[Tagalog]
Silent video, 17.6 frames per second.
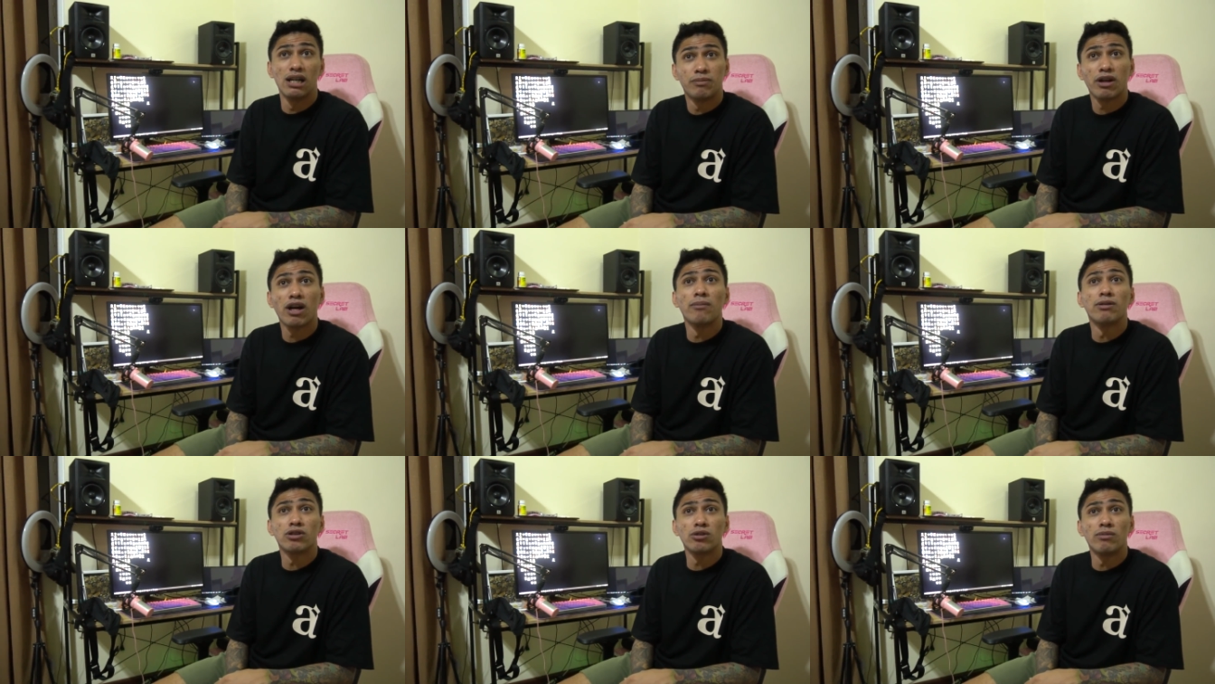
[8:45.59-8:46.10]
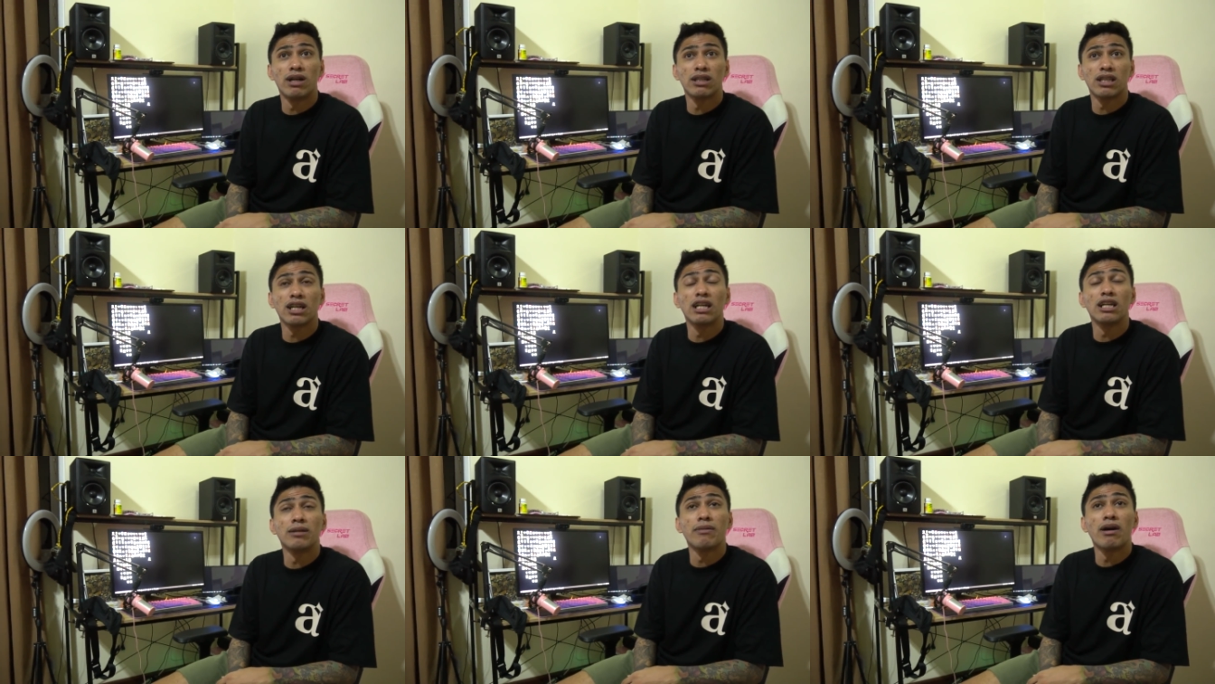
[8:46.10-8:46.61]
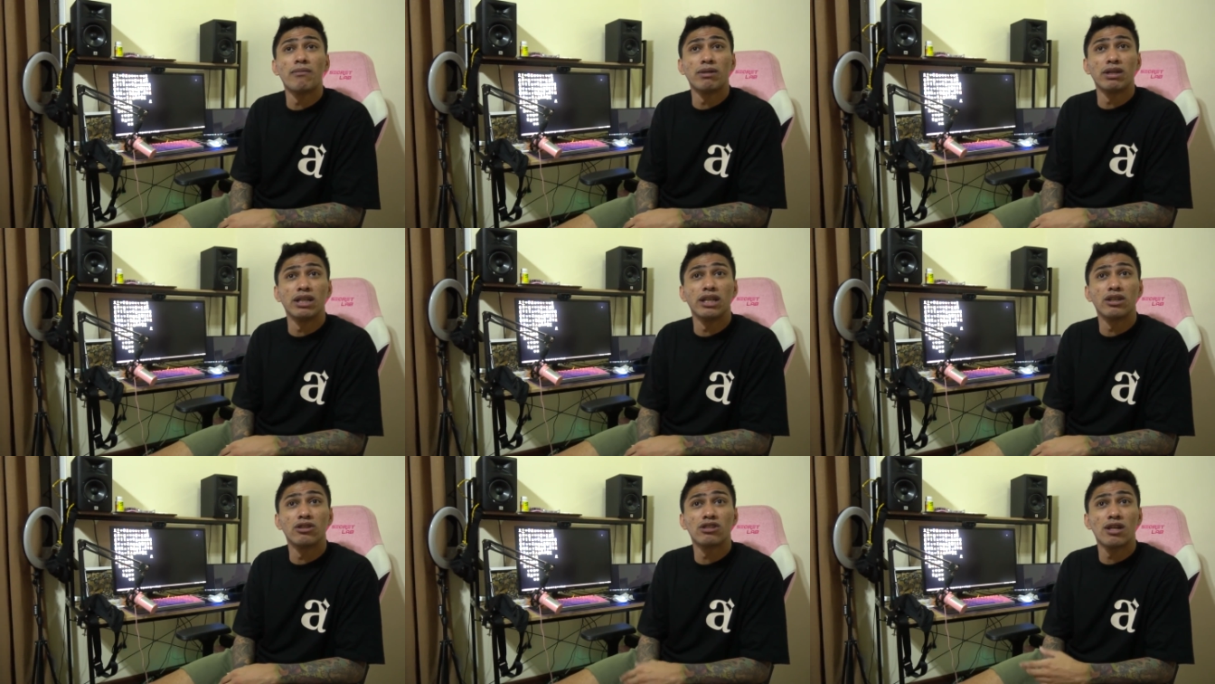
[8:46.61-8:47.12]
Pero habang tumatagal,
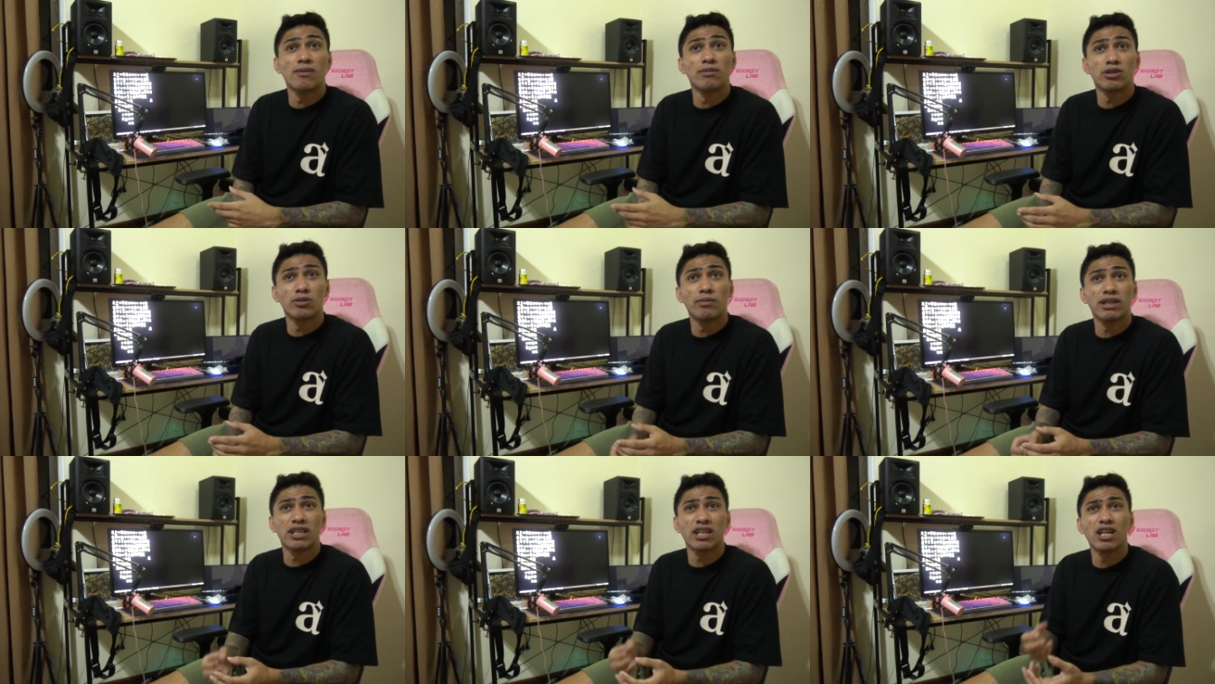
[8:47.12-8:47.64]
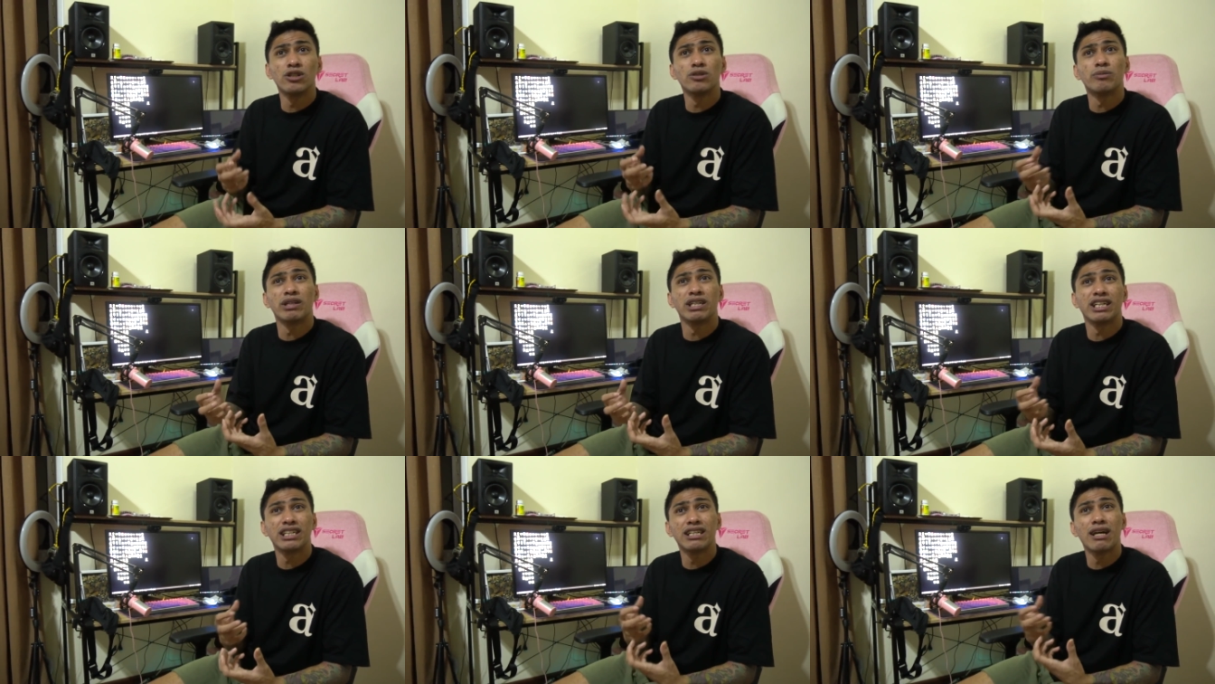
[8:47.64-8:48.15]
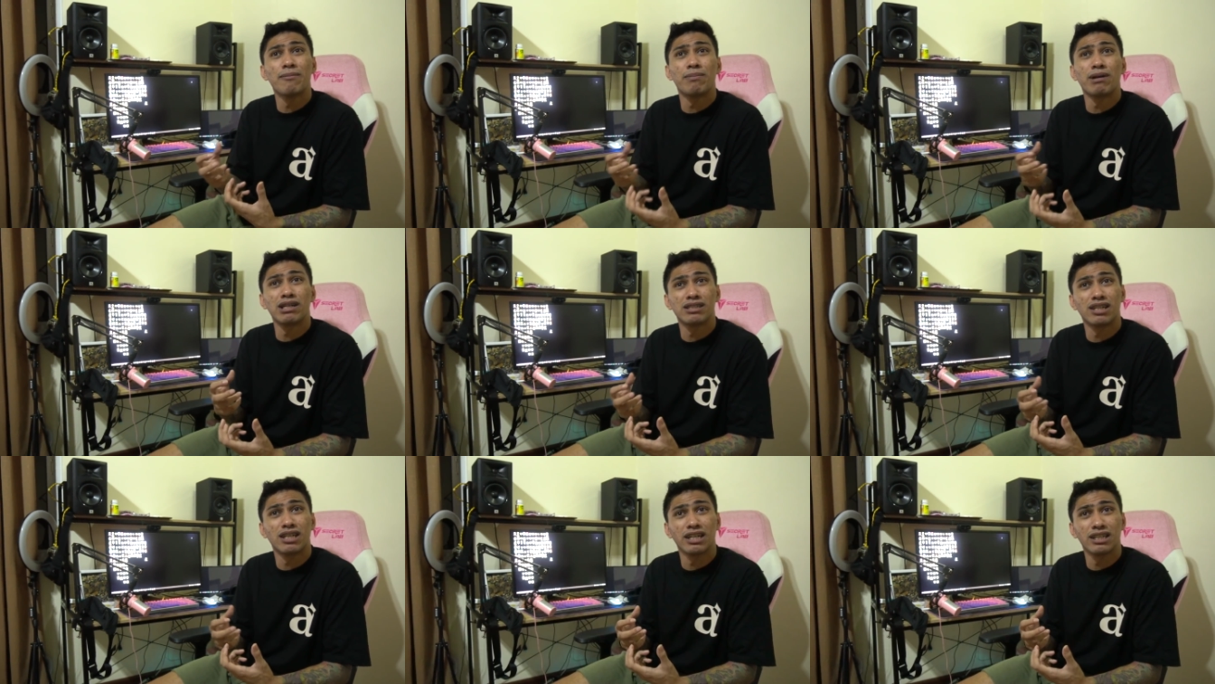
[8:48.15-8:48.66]
namamanhid. Tapos habang tumatagal yung manhid,
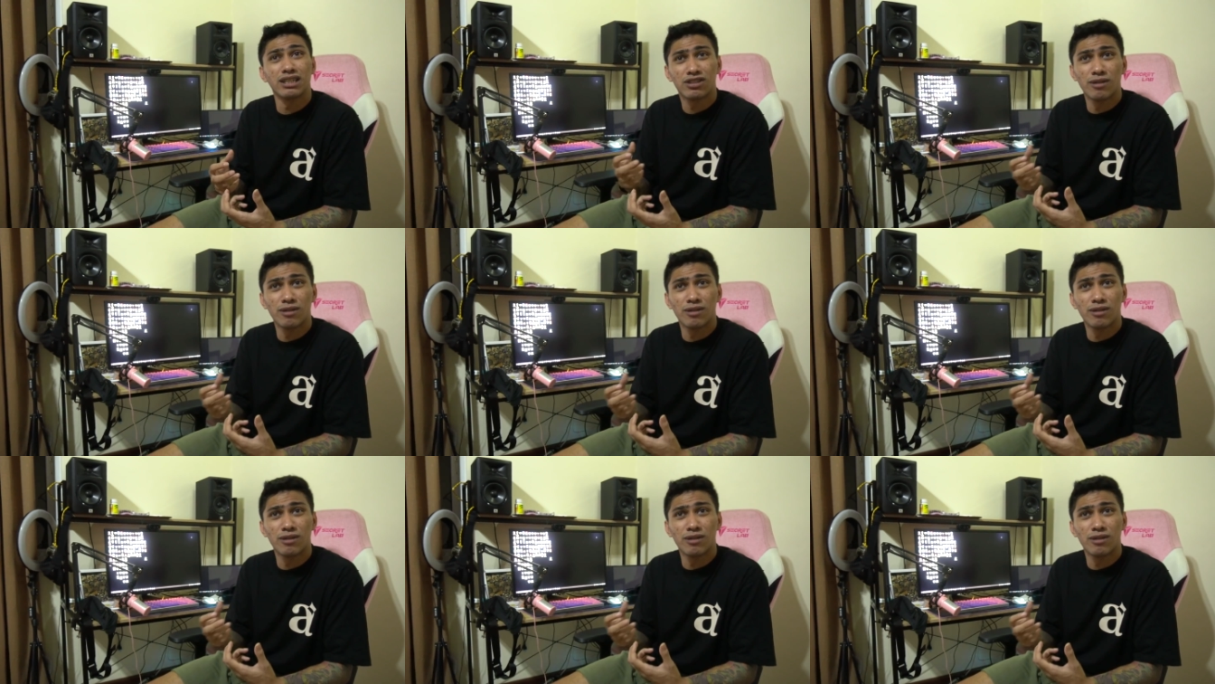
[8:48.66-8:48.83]
napakasakit.